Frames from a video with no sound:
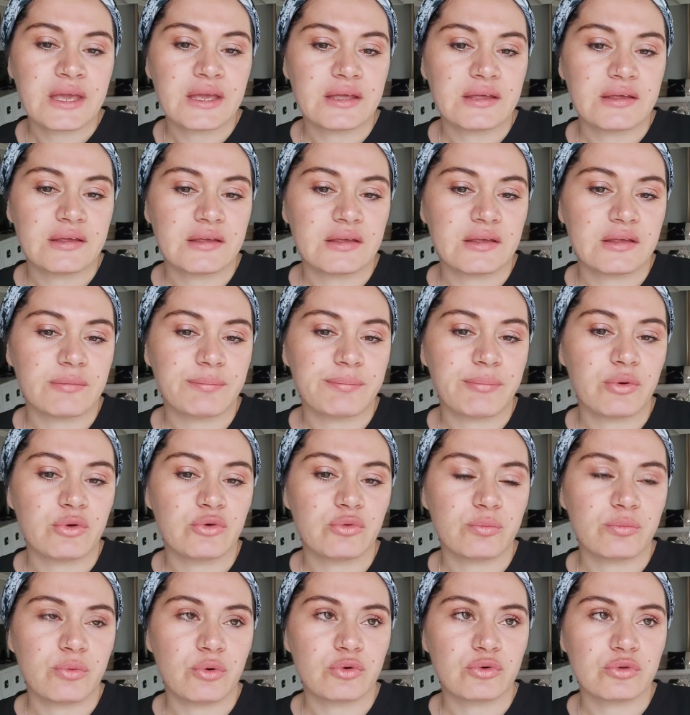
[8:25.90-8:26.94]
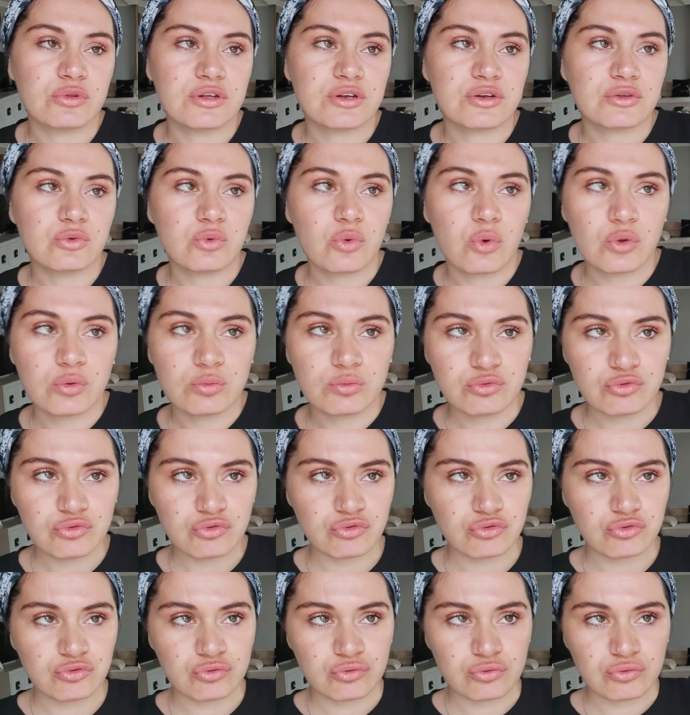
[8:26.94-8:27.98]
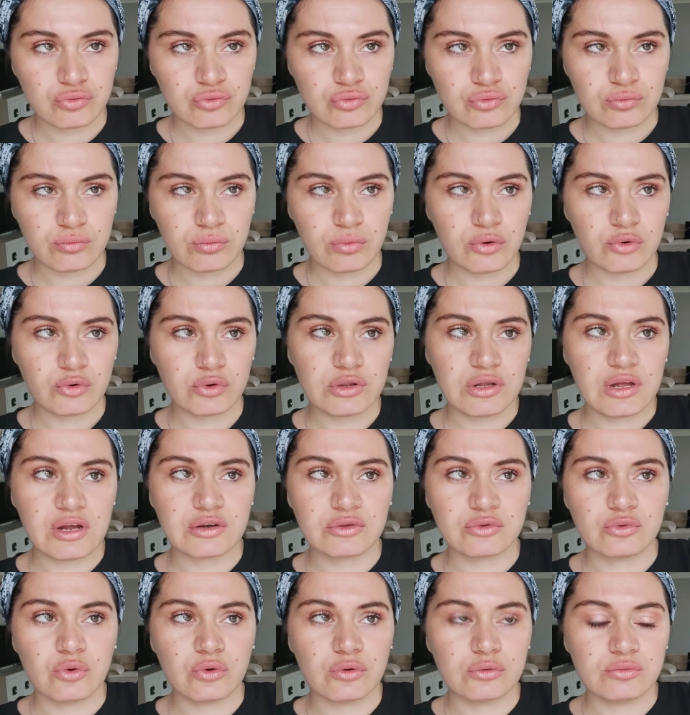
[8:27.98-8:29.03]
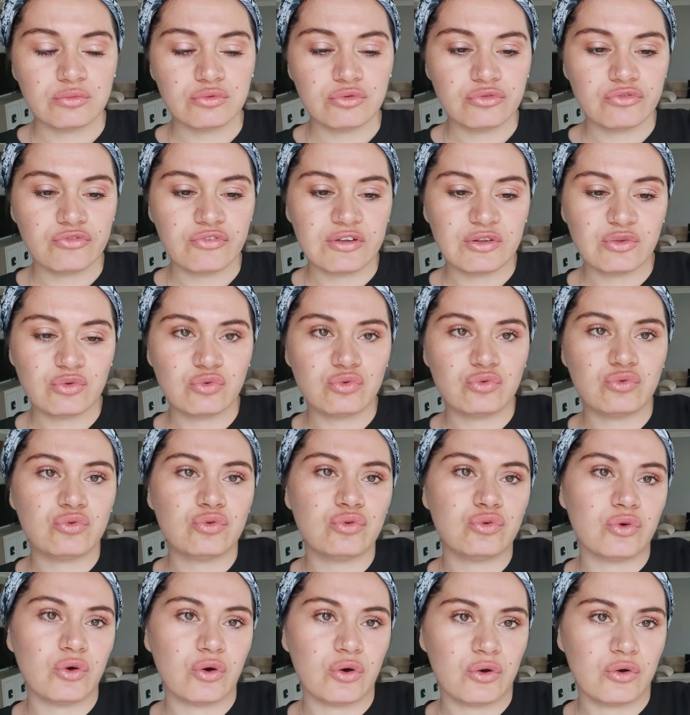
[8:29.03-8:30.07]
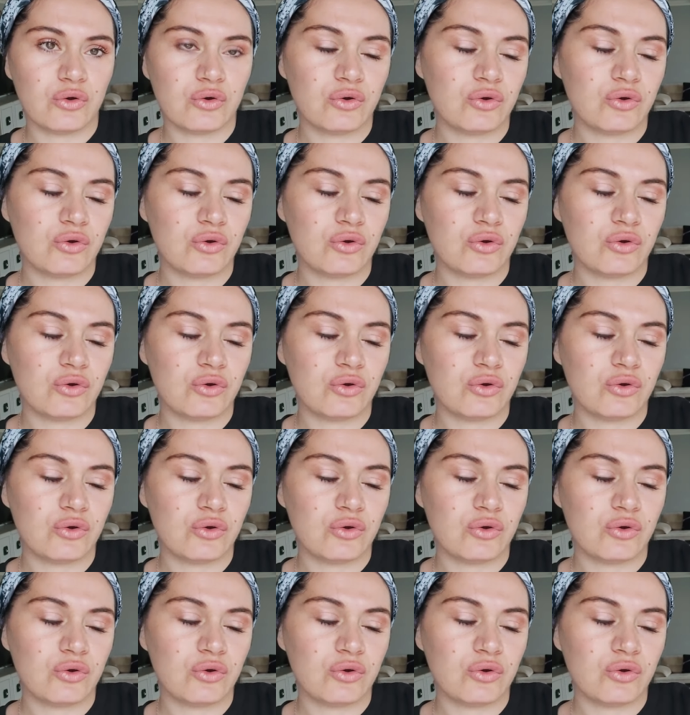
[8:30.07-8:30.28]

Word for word: e, boruları dolmuş. Borular dolmuş ve tütüyor.